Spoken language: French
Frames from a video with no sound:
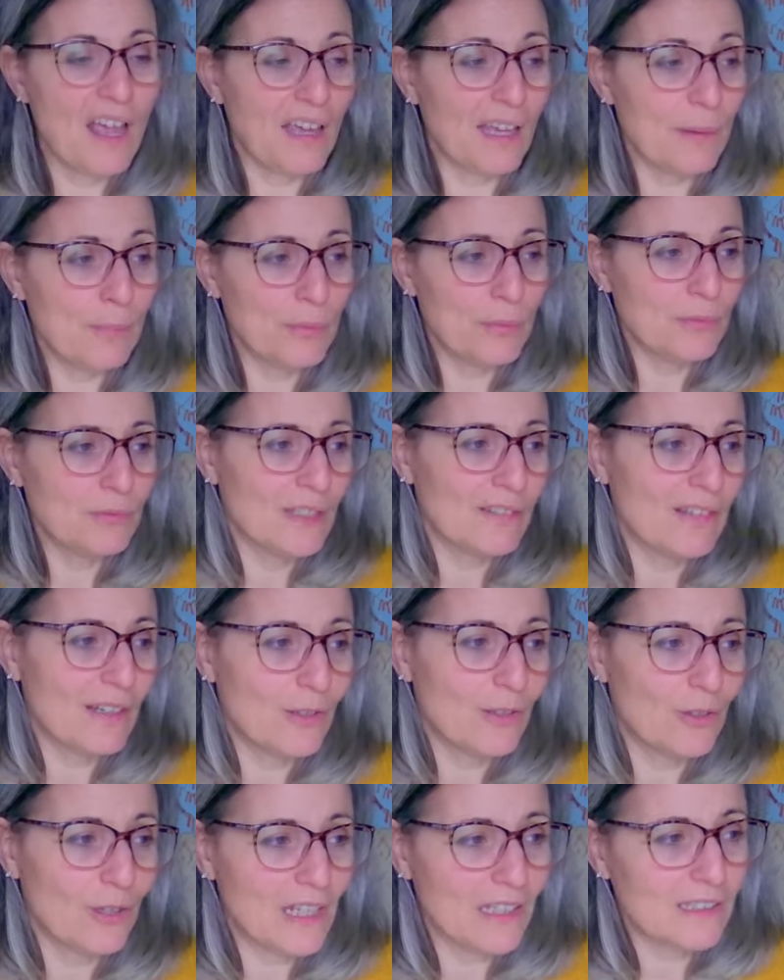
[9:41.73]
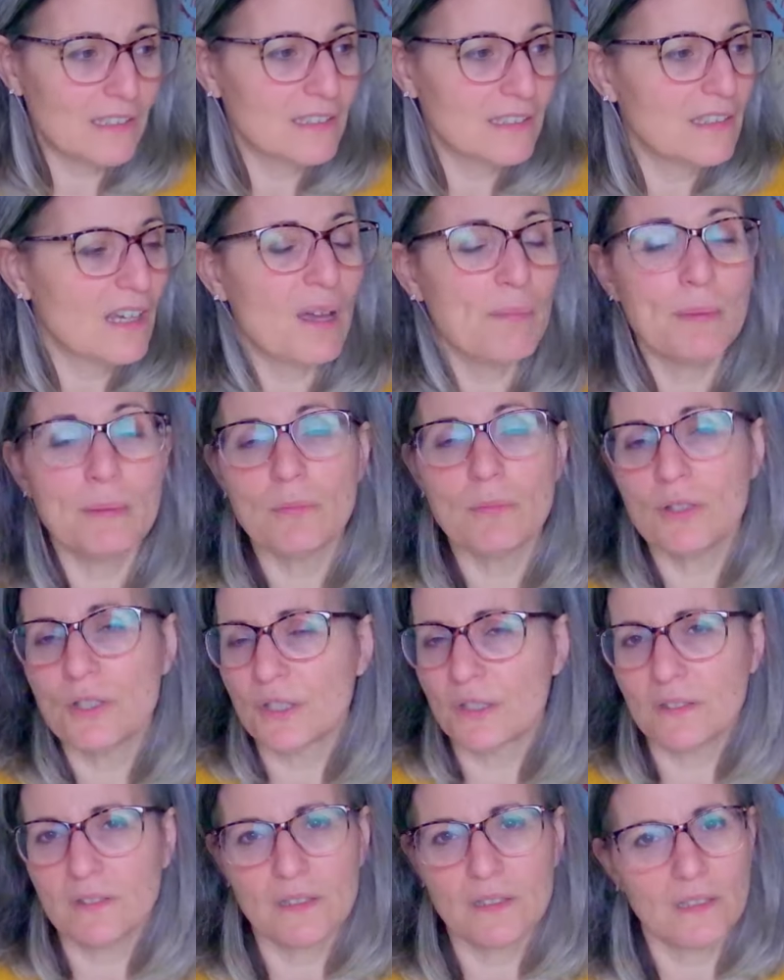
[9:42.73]
et puis vous avez un collègue qui dit, ah mais moi
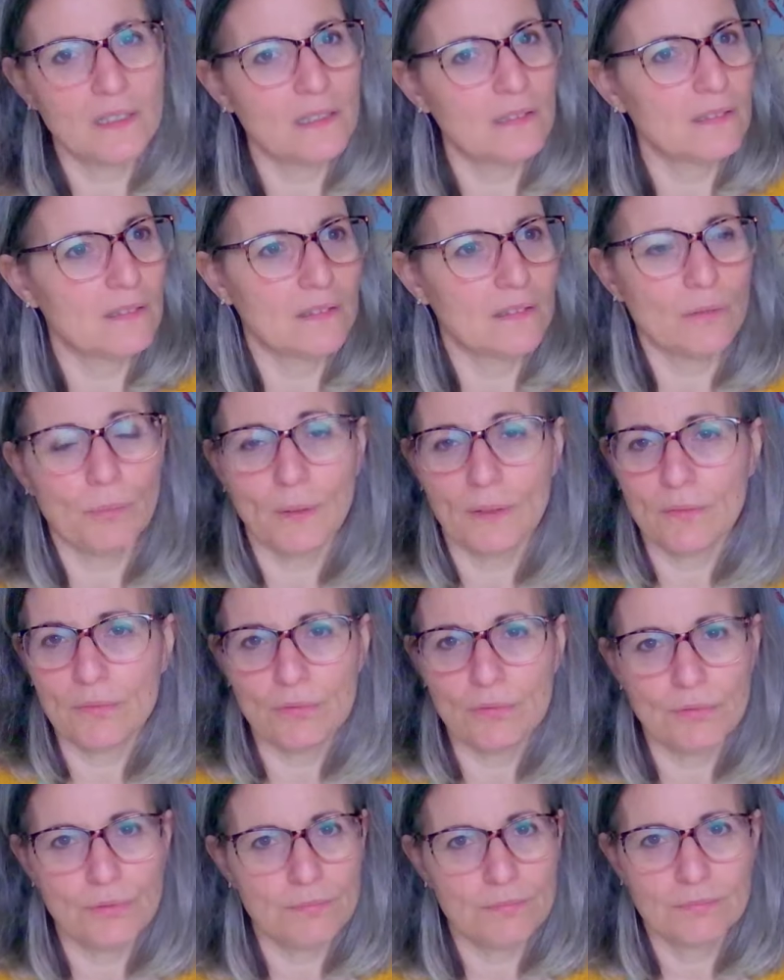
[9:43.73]
j'ai essayé, ils n'ont pas voulu.